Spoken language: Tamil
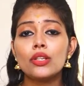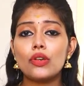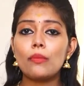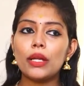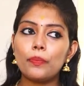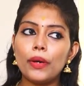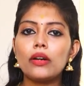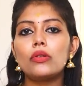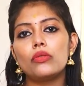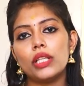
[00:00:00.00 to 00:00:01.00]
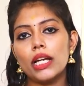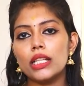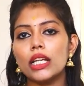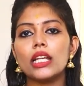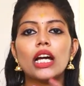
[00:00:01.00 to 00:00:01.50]
ஸோ இப்போ
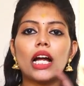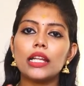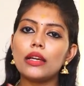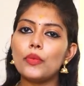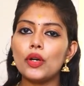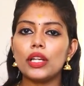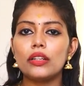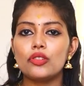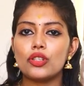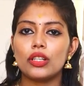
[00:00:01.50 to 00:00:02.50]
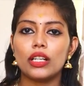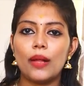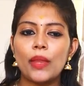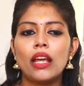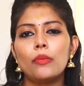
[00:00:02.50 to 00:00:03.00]
உதாரணத்துக்கு நீங்கள் கடைக்கு போகிறீங்கன்னு
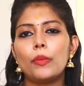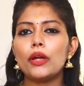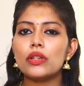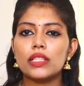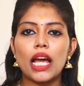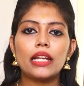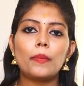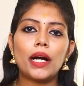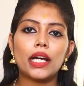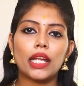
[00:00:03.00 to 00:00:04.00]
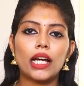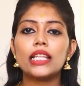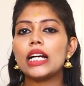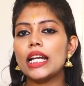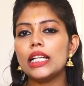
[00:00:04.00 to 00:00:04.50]
வச்சுக்கோங்களேன் இப்போ இப்போ போய் ஒரு சாரீ பார்க்குறீங்க
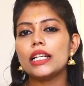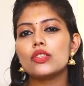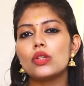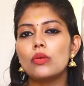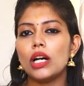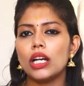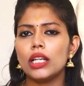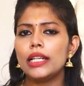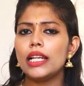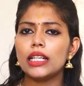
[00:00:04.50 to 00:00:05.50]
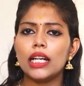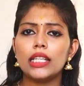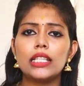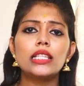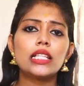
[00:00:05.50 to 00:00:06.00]
அந்த கடையில் என்ன சொல்லுவாங்க இல்லைங்க
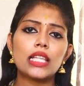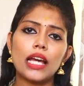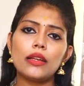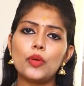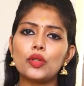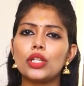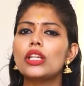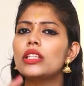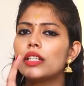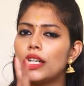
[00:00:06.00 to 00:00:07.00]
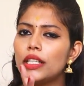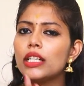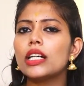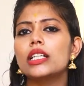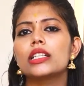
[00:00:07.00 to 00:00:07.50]
இந்த சாரீ பொறுத்த வரைக்கும் இந்த
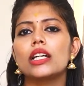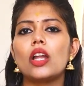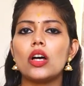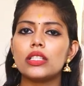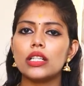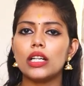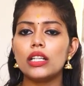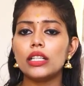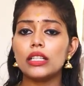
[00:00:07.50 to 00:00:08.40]
ரெண்டு கலர் தான் லாஸ்ட் கலர்